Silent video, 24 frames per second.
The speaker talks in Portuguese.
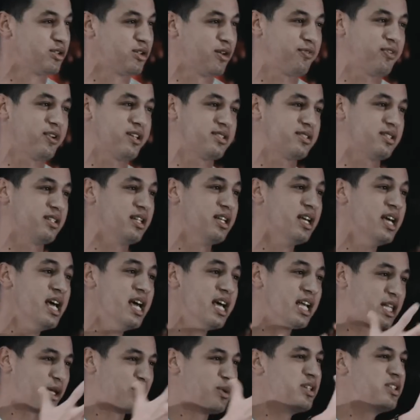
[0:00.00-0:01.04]
Eu falei assim:
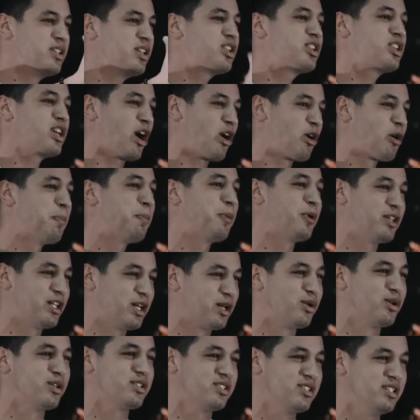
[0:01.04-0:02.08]
então existe algo
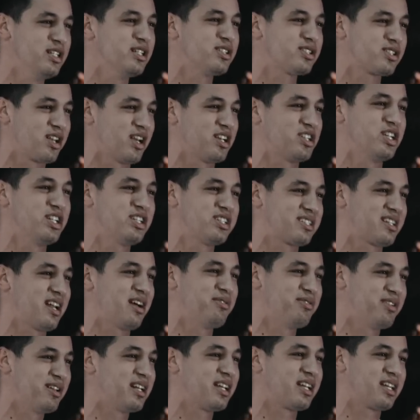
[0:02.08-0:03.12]
poderoso nisso que a gente está
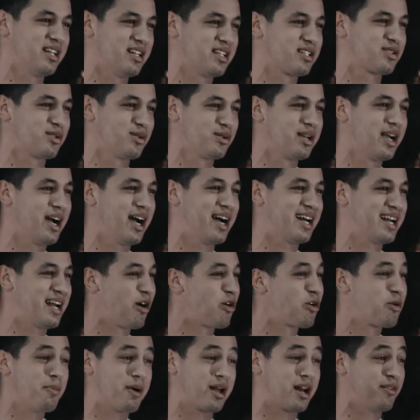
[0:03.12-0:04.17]
vendo aqui nesse lugar,
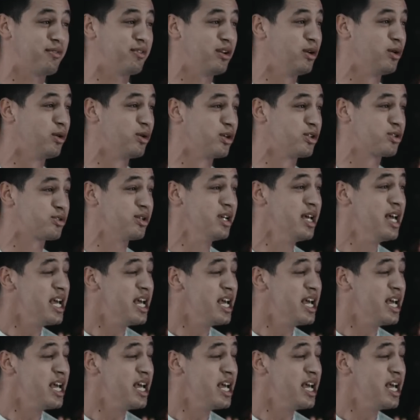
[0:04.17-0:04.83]
algo maravilhoso.